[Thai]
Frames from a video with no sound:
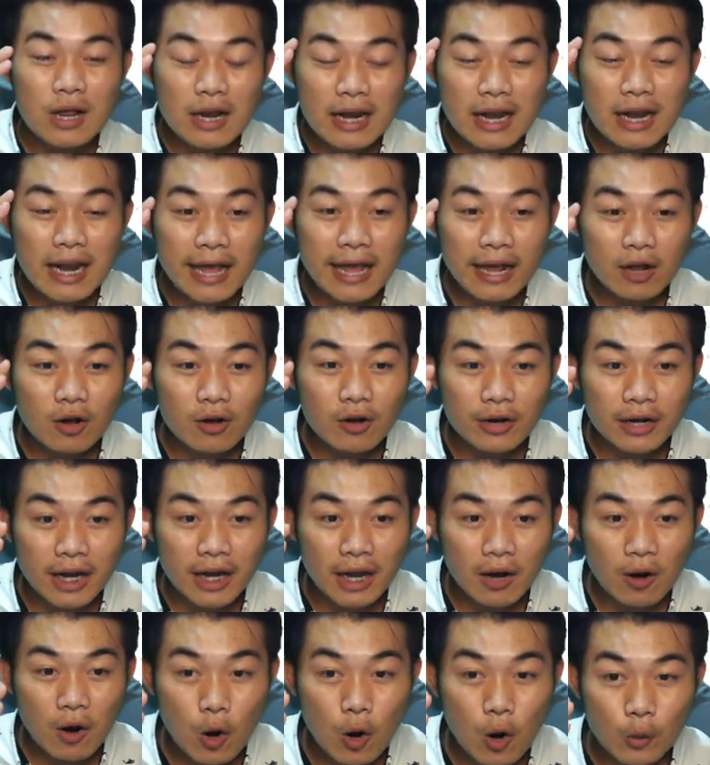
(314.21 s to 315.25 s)
และก็แนว
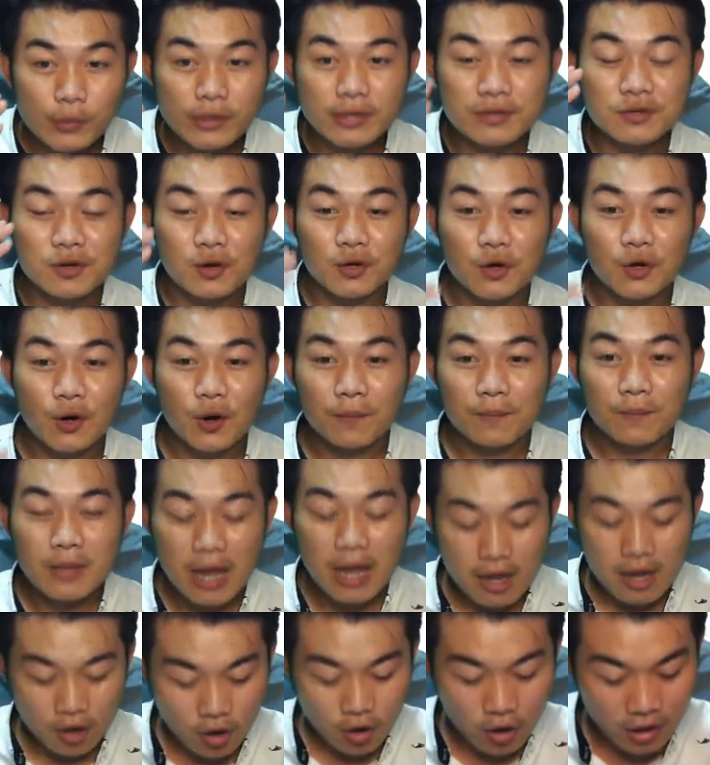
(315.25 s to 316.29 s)
horizontal
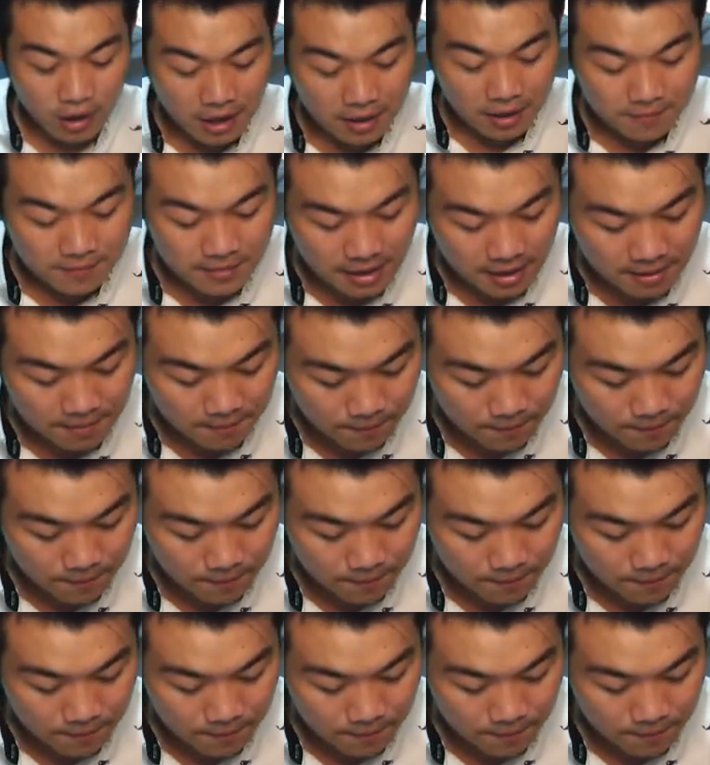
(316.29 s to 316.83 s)
ก็เลยมี